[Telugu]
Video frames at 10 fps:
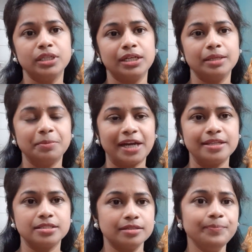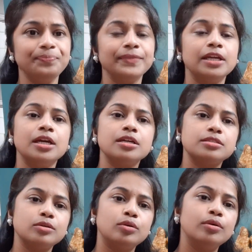ఉందండి ప్రైస్
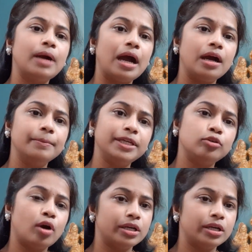సో మీరు